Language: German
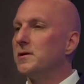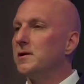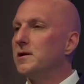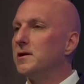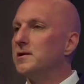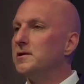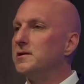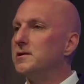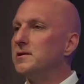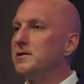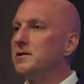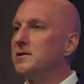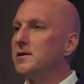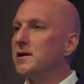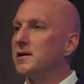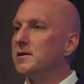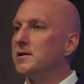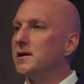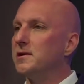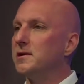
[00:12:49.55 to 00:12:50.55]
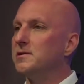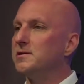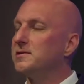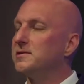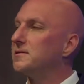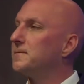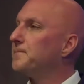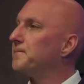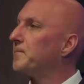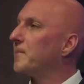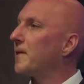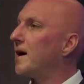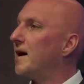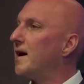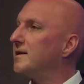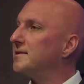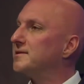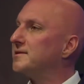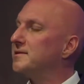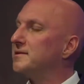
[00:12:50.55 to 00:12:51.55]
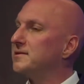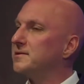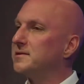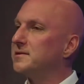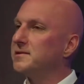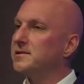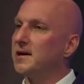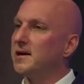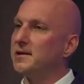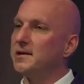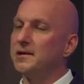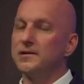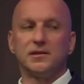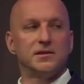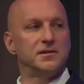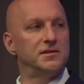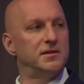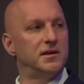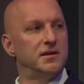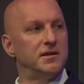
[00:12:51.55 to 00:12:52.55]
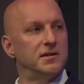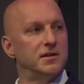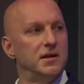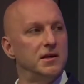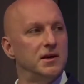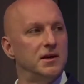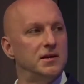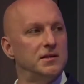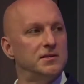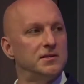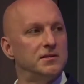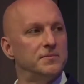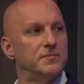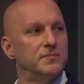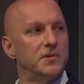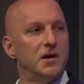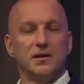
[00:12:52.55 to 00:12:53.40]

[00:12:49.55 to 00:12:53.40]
Ja, die Tätigkeit eines Arztes ist anders als die eines Lehrers,